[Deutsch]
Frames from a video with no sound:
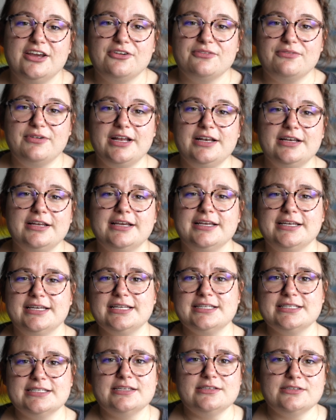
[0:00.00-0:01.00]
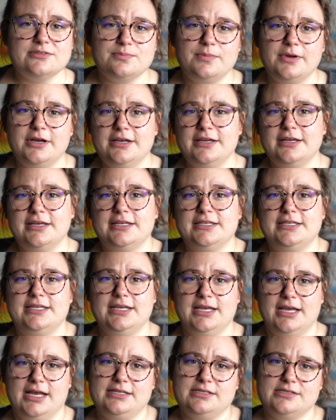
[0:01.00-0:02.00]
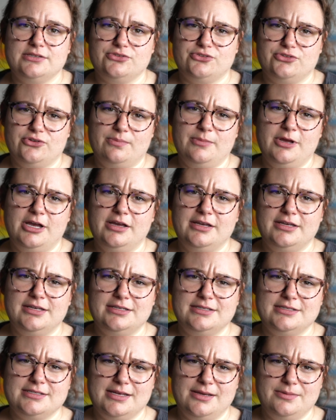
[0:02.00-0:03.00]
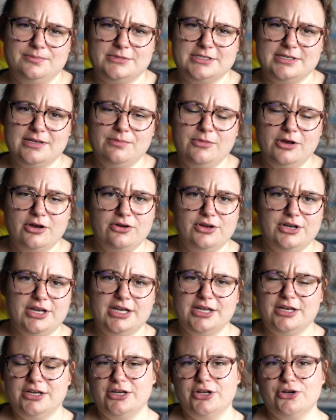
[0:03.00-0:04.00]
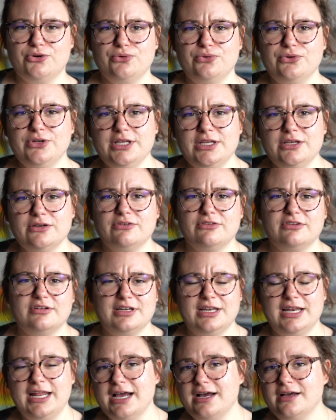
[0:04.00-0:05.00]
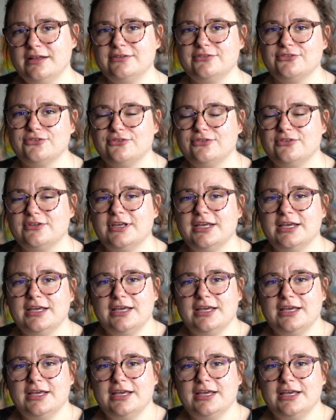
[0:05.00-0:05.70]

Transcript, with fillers: weil dann sitzt man den ganzen Sommer in seinem Zimmer oder in der Uni und lernt und